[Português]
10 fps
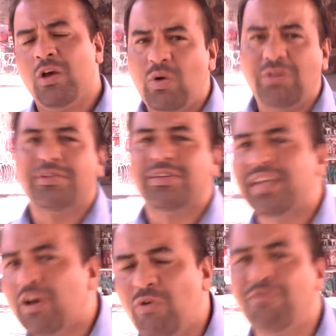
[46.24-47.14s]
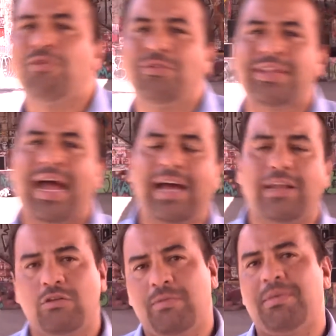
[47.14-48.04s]
Quando você é
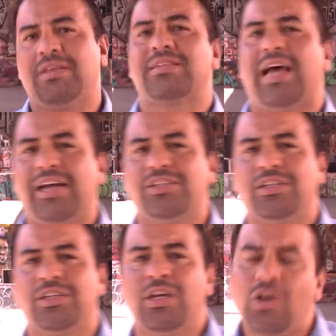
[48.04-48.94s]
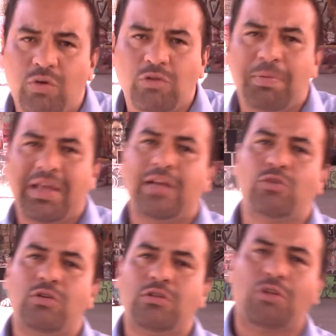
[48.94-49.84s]
confrontado numa mensagem, quando o
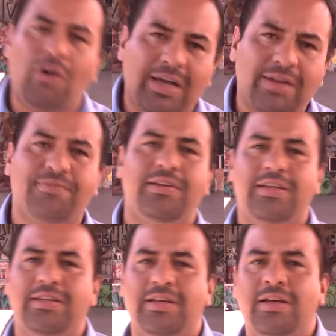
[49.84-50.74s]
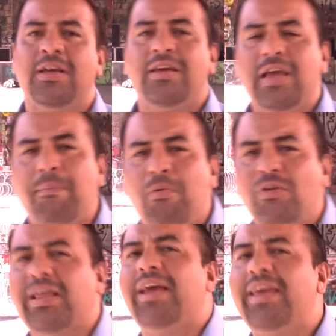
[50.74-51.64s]
pregador toca na ferida e
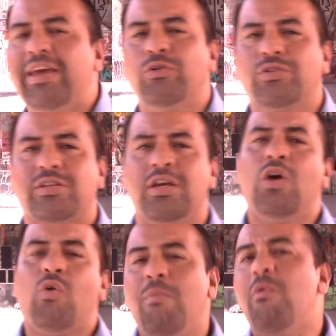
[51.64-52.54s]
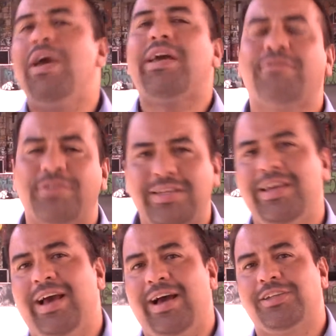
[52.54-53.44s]
aponta erros, como é que você
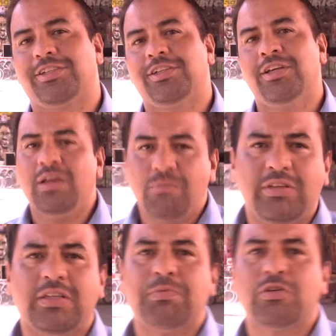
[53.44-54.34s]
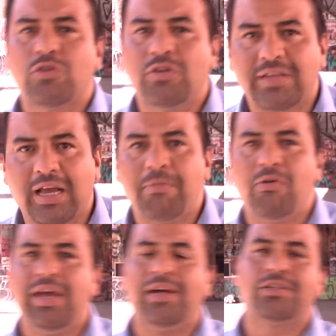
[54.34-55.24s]
reage? Muitas pessoas acabam
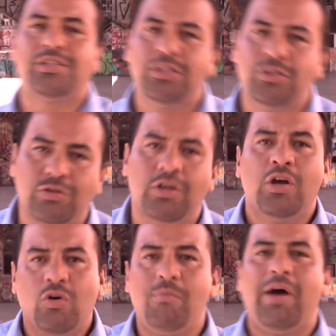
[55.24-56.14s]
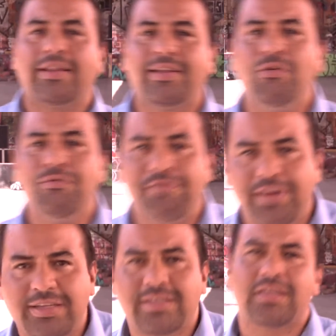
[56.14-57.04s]
reagindo como Adão
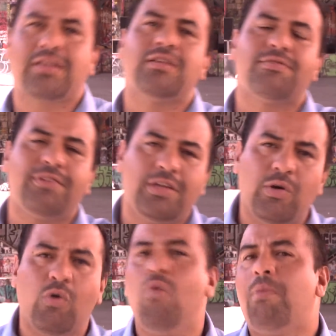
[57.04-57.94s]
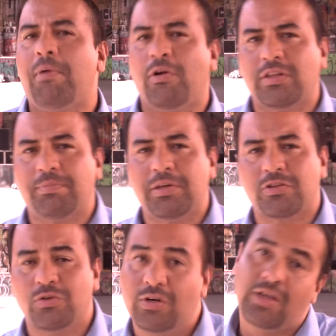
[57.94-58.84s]
fez, que transferiu a culpa para outra
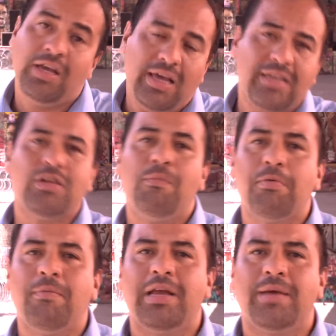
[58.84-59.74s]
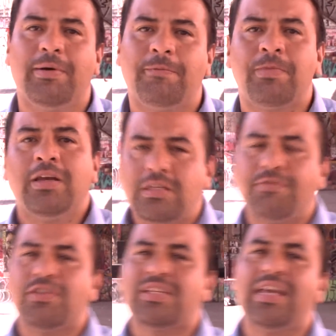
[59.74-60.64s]
pessoa. Esse é um problema. Se
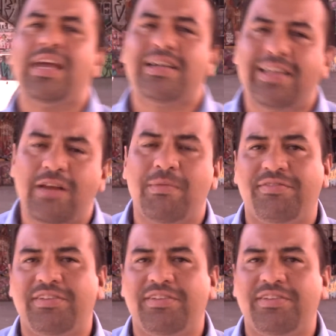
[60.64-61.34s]
você quer ter uma